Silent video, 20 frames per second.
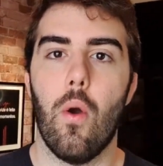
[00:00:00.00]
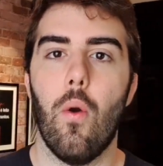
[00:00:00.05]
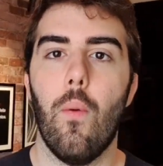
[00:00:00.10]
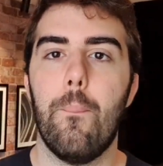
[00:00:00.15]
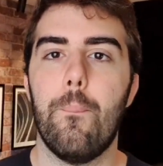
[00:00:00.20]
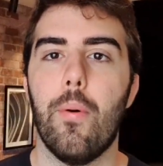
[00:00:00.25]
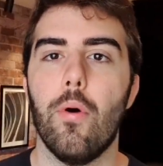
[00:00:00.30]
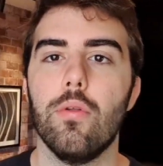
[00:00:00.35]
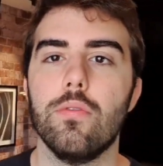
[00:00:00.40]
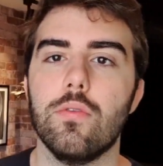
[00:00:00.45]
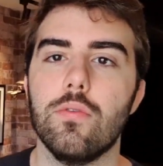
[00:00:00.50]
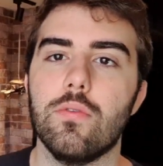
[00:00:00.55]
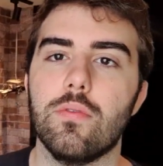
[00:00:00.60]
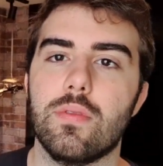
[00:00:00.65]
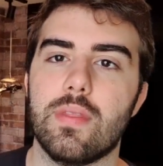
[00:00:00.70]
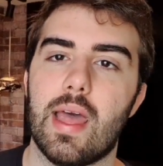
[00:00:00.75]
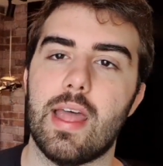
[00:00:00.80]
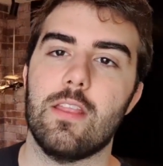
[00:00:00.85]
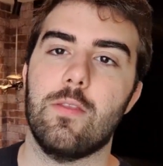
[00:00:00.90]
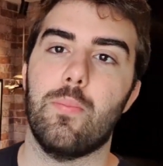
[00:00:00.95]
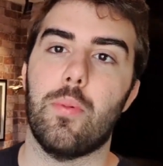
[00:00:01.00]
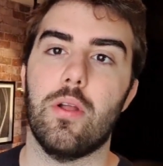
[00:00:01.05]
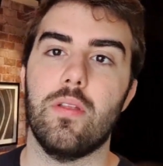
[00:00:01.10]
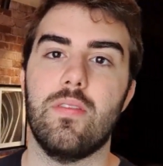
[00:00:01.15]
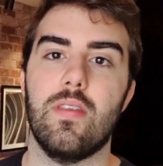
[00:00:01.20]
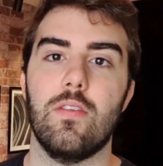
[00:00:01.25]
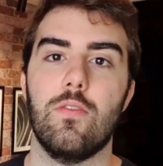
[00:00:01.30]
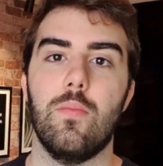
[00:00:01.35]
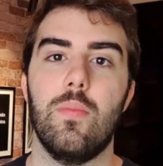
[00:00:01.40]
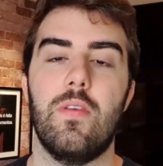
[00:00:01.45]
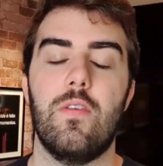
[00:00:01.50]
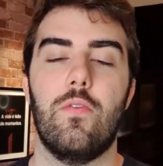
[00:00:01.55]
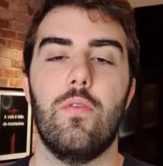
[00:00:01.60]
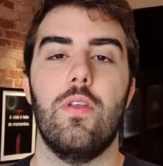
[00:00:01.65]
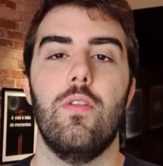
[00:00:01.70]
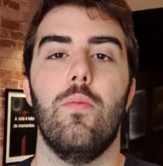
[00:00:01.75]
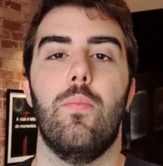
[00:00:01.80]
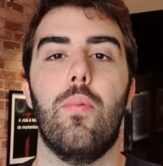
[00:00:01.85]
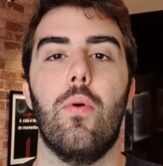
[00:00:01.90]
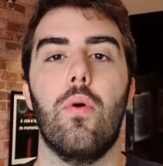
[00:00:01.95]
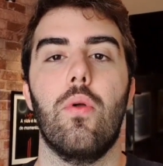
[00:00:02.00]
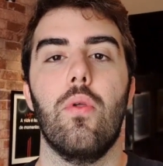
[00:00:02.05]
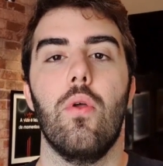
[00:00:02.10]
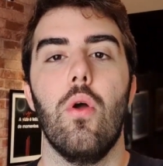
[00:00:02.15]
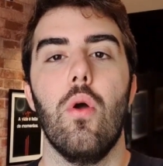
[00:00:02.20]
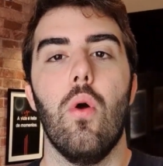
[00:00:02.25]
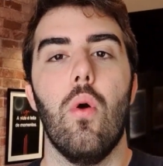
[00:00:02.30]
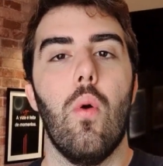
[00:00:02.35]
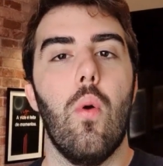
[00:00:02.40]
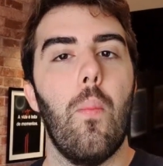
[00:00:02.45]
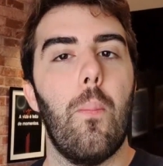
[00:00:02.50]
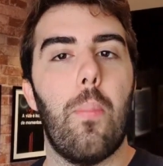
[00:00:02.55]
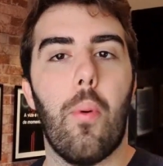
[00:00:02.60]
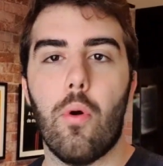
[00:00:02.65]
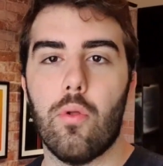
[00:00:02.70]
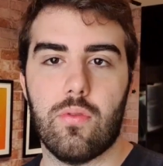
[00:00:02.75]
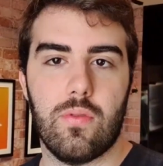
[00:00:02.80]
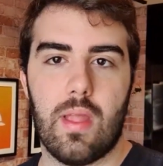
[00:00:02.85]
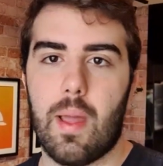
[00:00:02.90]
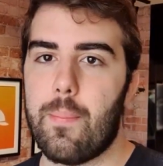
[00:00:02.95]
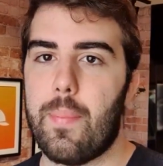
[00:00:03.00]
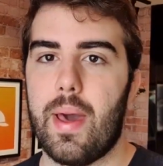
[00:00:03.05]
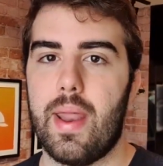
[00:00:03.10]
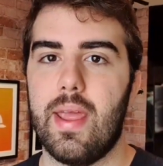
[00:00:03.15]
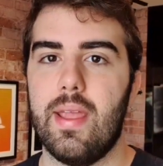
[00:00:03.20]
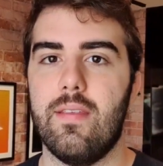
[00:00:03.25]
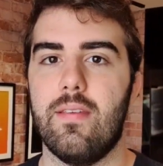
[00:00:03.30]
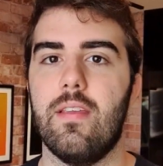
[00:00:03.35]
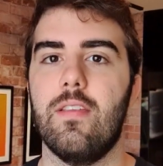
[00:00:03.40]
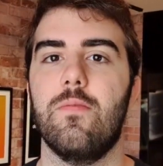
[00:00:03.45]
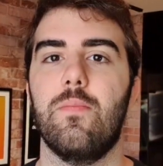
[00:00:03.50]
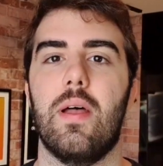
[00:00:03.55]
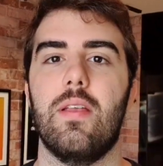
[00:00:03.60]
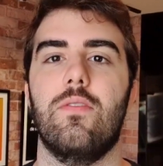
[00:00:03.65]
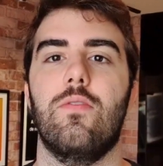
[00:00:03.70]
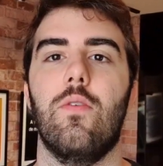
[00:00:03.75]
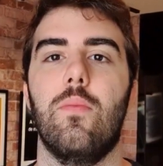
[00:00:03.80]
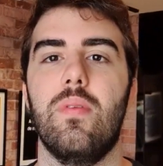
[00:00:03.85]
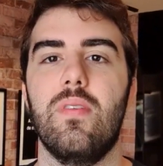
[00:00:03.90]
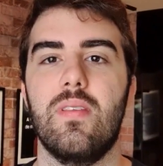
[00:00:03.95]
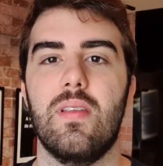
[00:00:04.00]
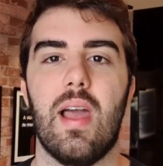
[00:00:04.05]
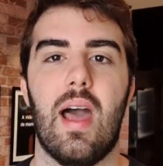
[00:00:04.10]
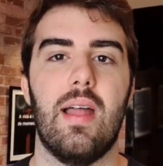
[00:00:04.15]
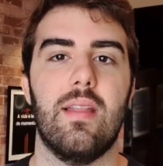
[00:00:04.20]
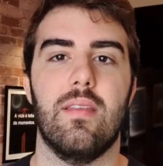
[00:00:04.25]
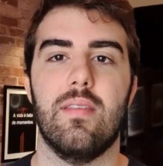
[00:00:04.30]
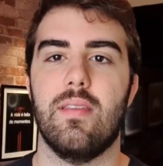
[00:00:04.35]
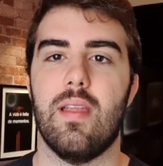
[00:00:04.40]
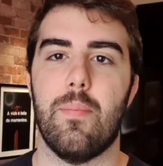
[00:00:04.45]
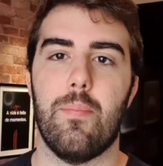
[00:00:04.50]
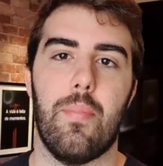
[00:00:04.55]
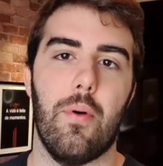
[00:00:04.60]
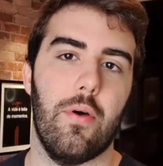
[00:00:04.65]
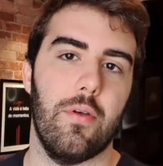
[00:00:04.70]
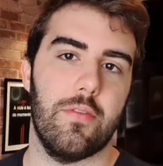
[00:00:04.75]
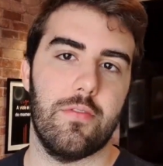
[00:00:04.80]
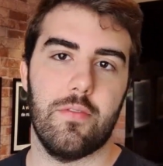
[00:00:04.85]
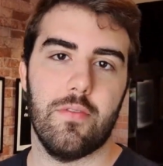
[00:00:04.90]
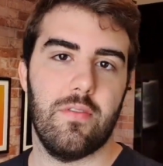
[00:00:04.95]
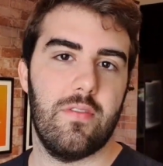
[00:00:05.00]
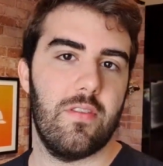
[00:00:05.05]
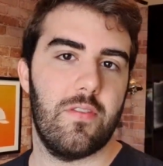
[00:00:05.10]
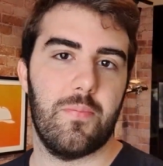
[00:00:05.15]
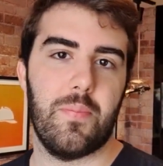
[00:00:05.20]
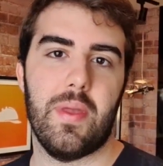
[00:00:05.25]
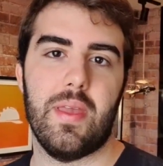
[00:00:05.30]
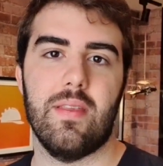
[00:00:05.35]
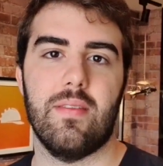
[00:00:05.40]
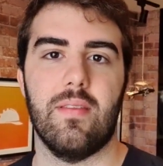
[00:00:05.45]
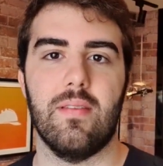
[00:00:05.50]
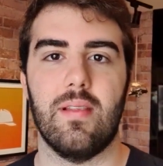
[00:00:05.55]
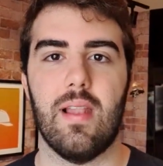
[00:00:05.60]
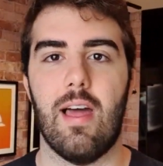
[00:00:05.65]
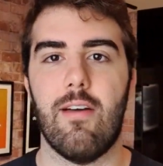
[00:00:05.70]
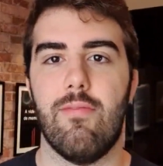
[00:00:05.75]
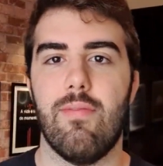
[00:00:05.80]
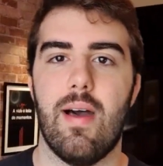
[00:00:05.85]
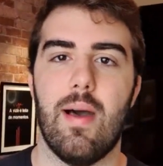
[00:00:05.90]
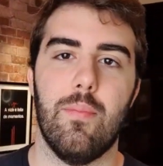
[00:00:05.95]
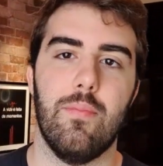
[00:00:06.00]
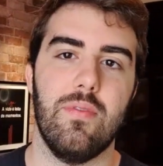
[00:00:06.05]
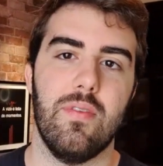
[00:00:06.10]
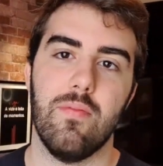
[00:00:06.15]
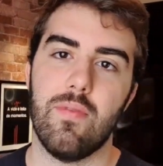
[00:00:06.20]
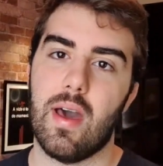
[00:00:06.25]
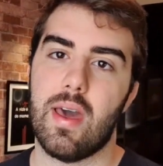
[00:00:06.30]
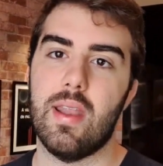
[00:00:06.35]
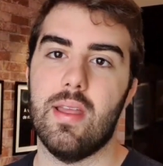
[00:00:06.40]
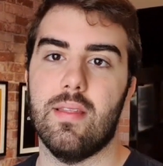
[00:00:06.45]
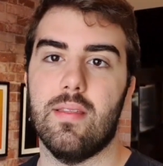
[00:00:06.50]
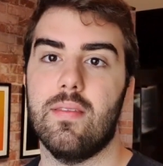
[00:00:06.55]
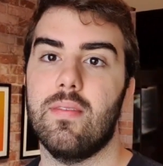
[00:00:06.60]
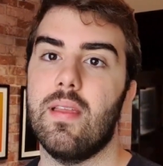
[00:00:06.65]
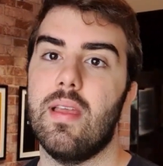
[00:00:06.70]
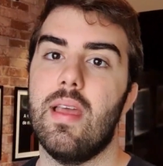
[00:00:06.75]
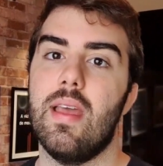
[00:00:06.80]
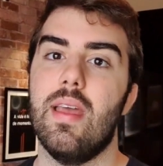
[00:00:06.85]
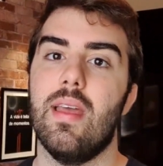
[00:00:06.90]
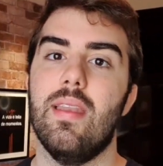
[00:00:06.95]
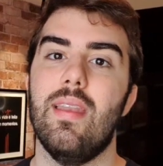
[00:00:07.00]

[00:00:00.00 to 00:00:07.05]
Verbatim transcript: O ponto no teto pode ser substituído por um ponto na parede em espaços sob escadas, depósitos, dispensas, lavabos e varandas,